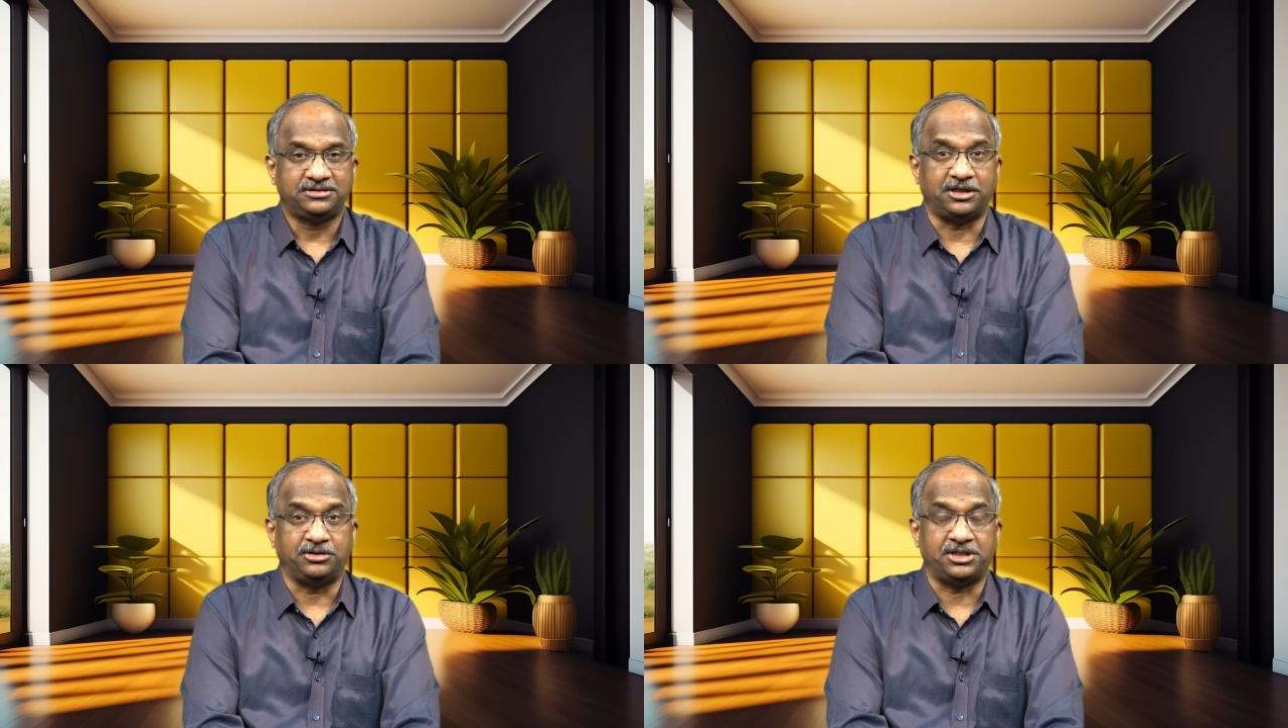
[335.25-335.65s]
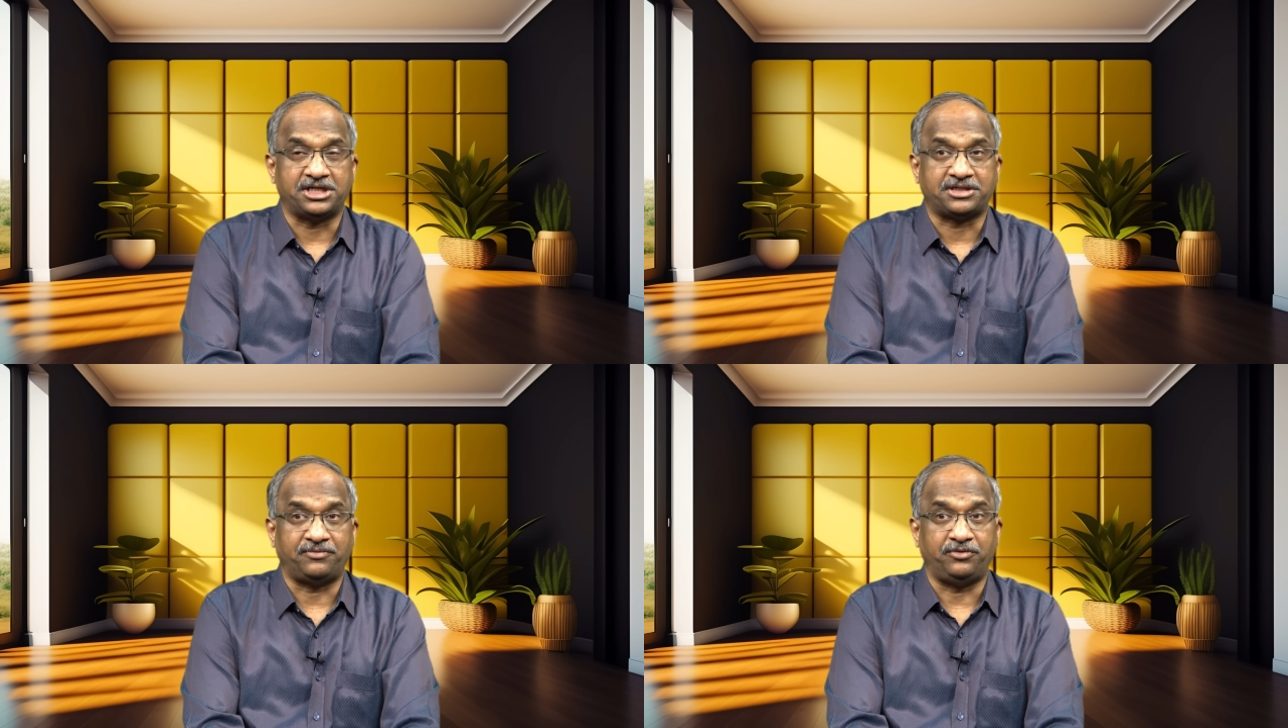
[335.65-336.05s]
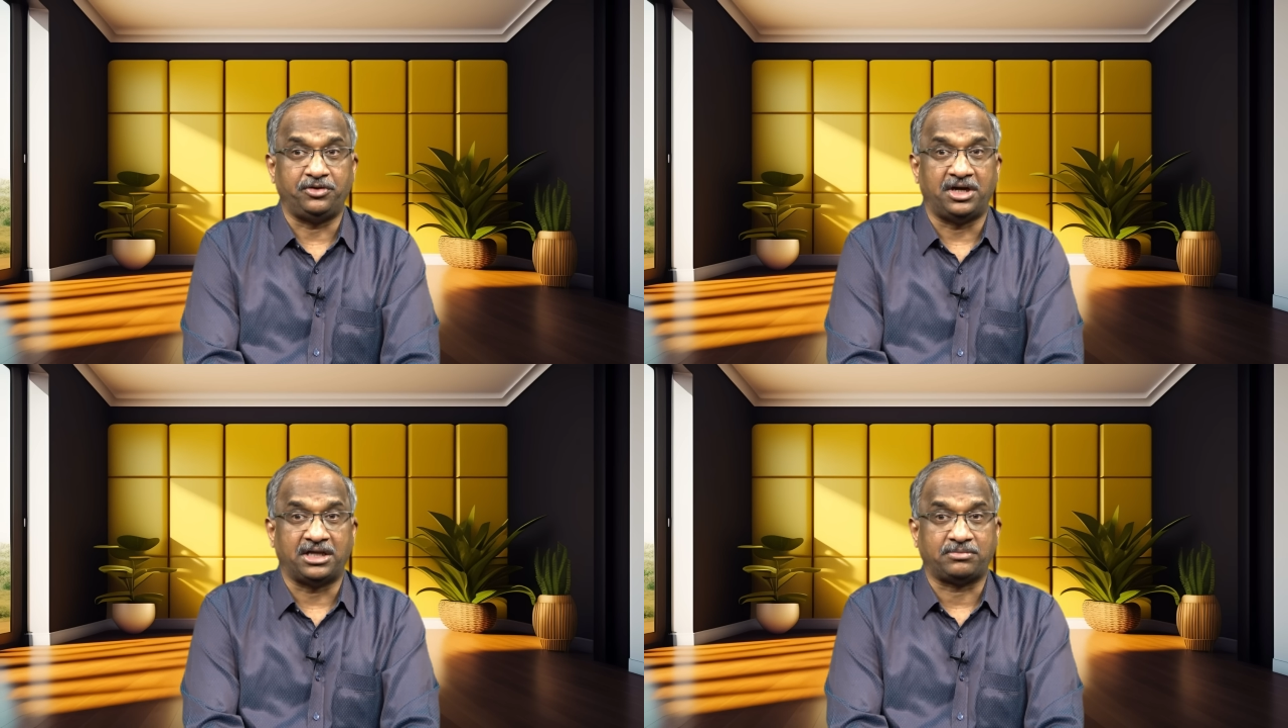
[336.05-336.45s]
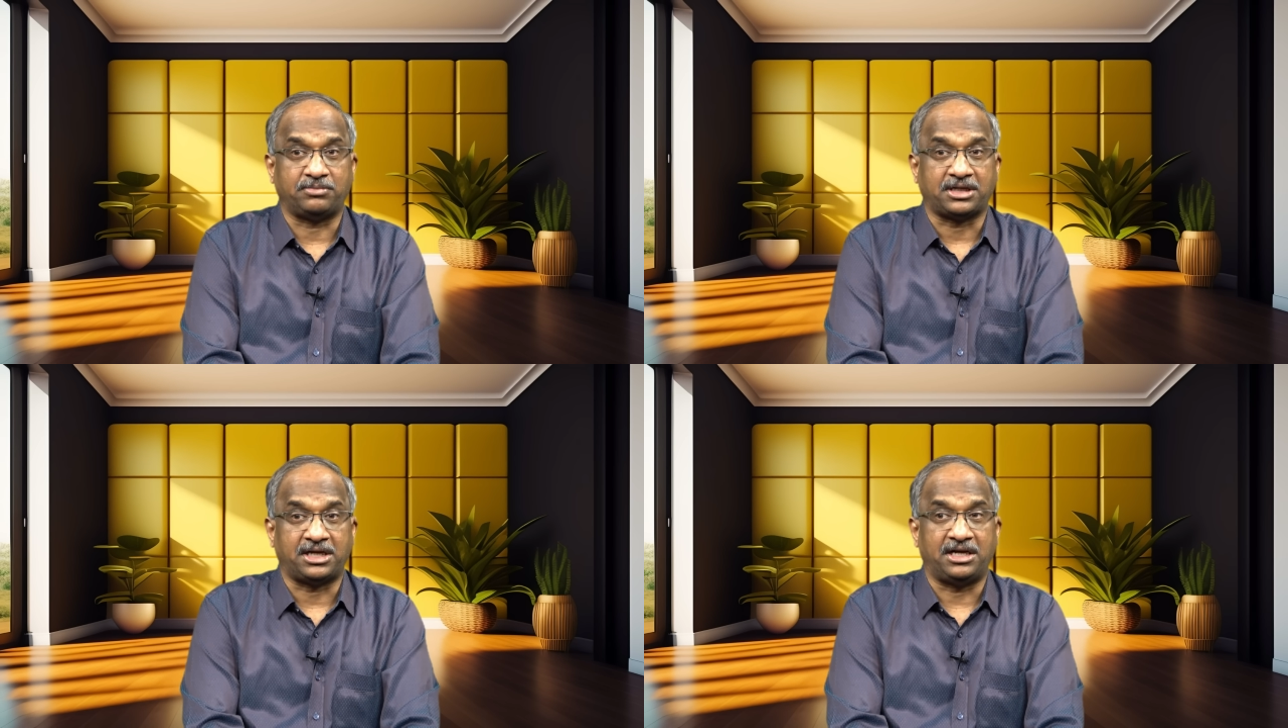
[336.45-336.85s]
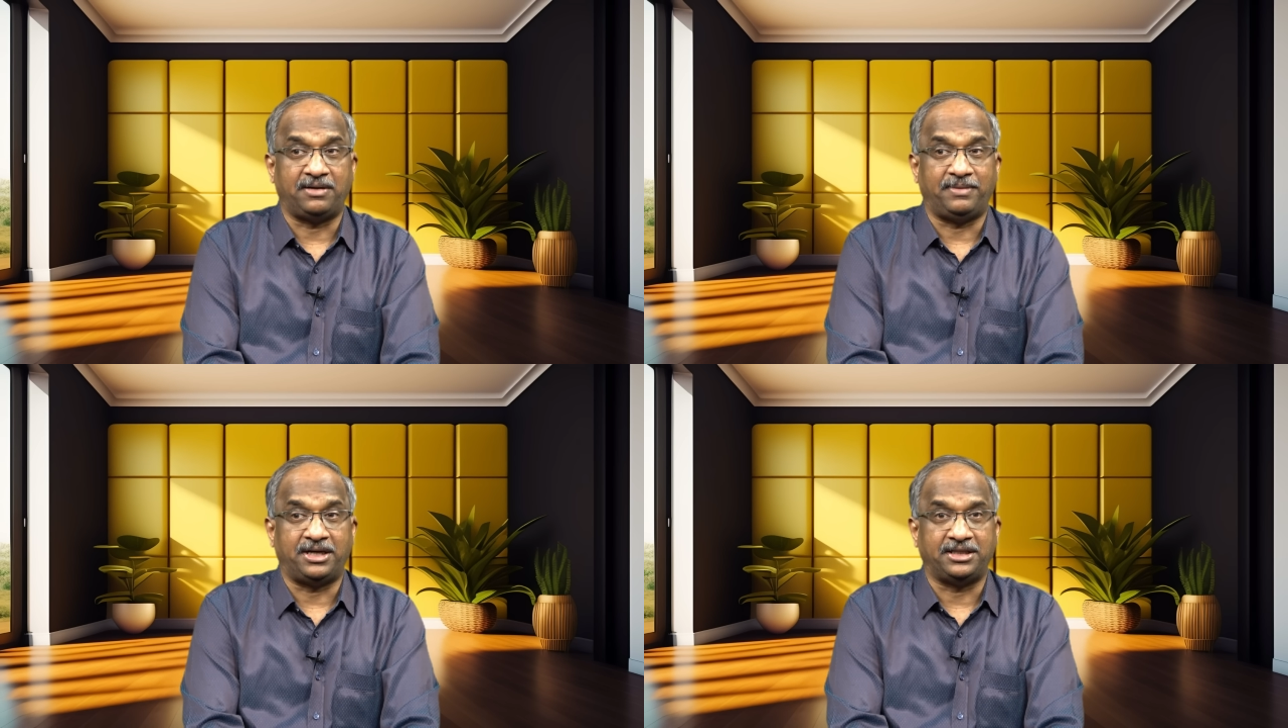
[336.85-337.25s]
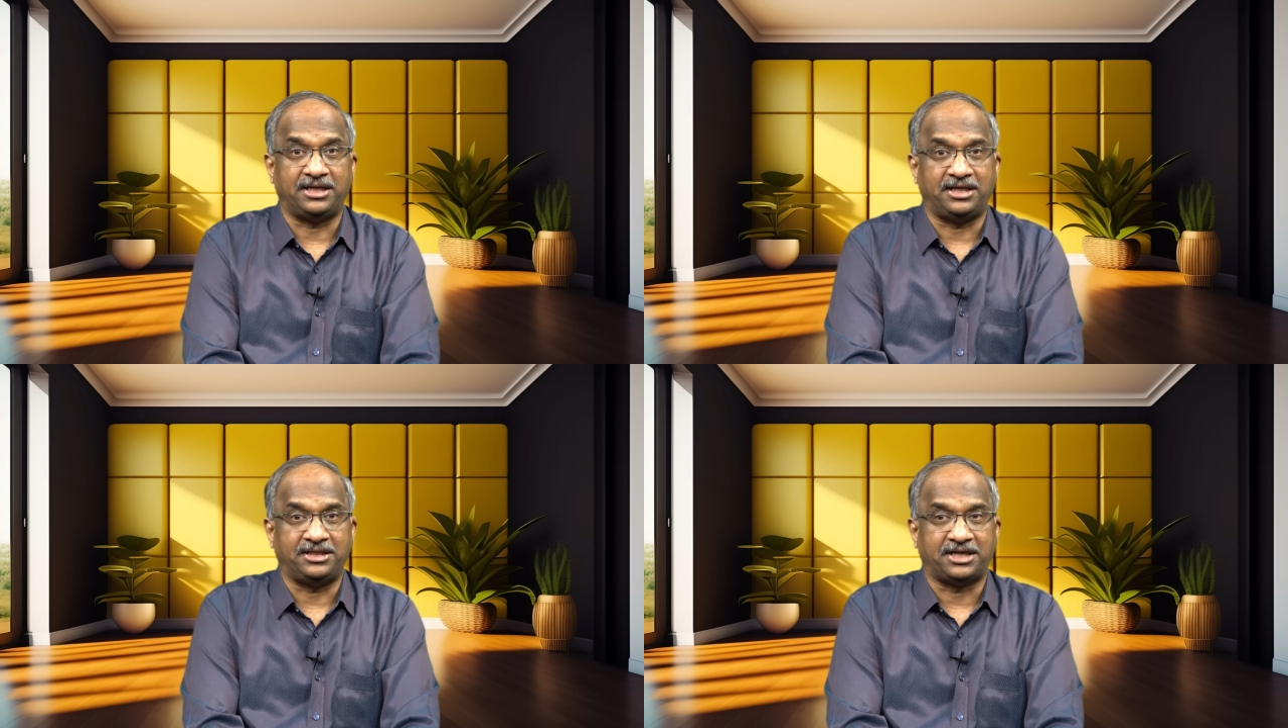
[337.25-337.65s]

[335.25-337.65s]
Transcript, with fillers: తెలుగుదేశం వ్యూహాత్మకంగా మాదిగల్ని